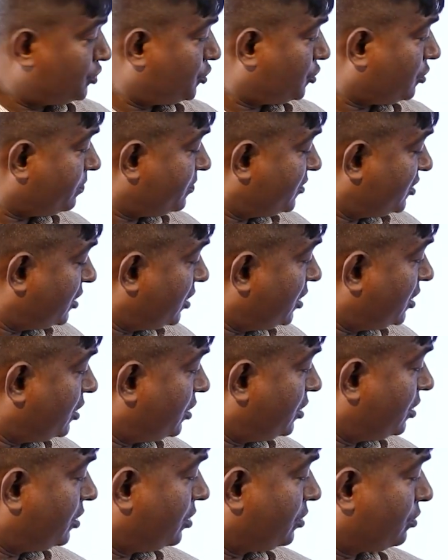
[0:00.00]
সবচেয়ে
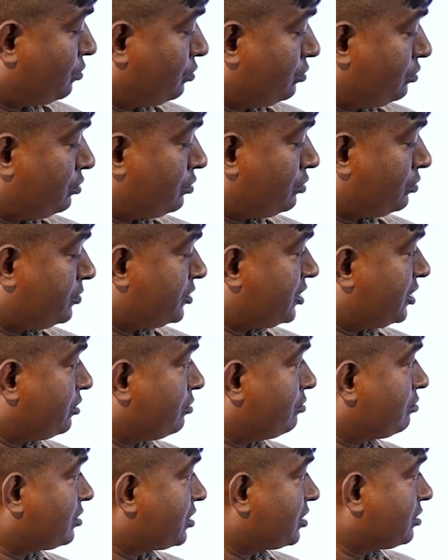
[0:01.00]
ক্ষুদ্রতম যে
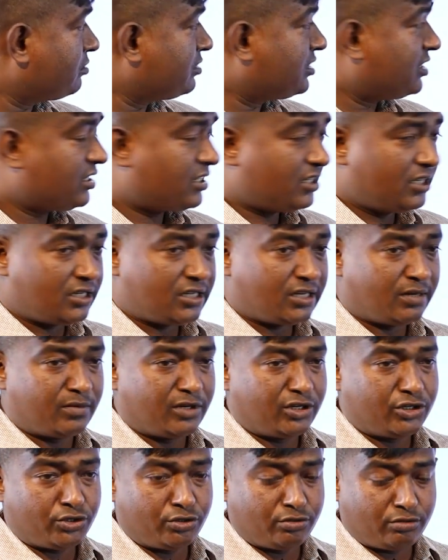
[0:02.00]
অঙ্কটা রয়েছে সেটা
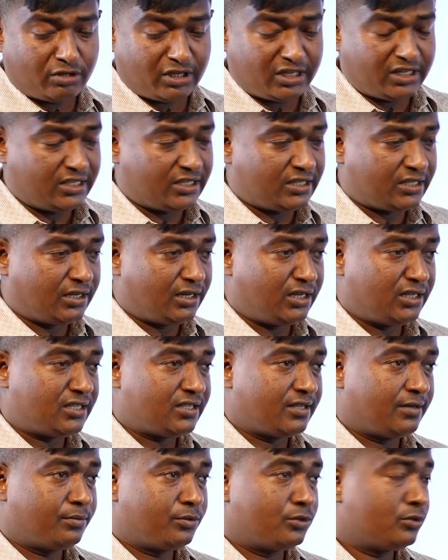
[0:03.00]
আমরা শতকের স্থানে
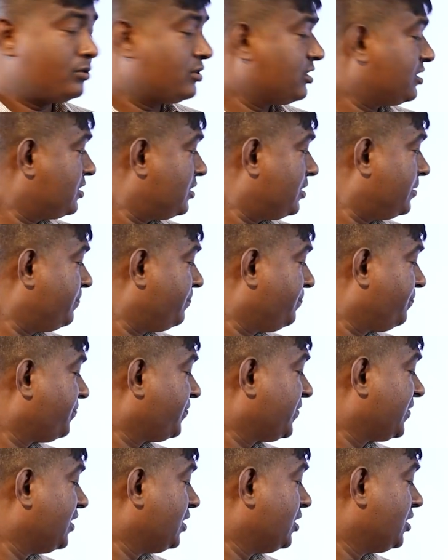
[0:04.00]
স্থাপন করেছিলাম
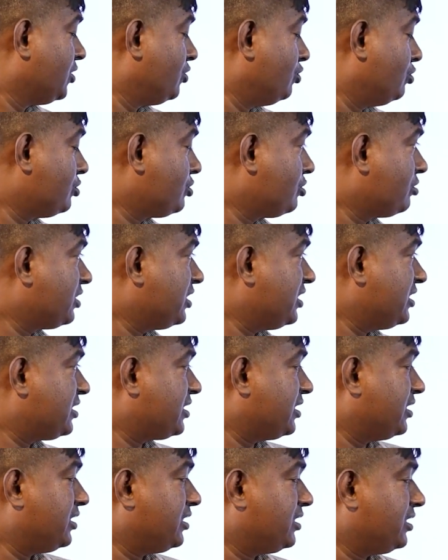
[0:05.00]
দশকের
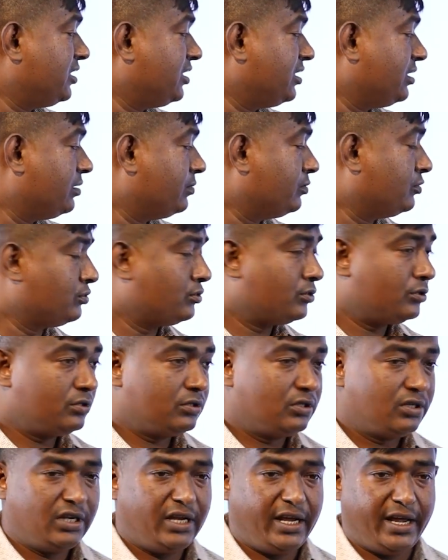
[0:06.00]
স্থানে তিন এবং
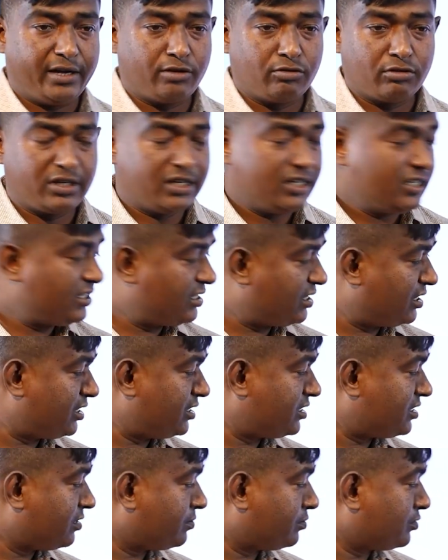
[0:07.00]
এককের স্থানে
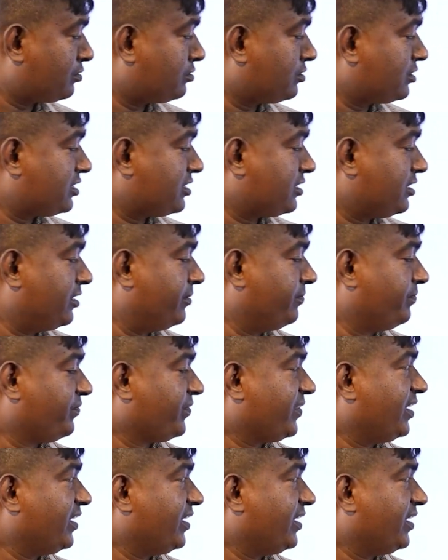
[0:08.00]
স্থাপন করেছিলাম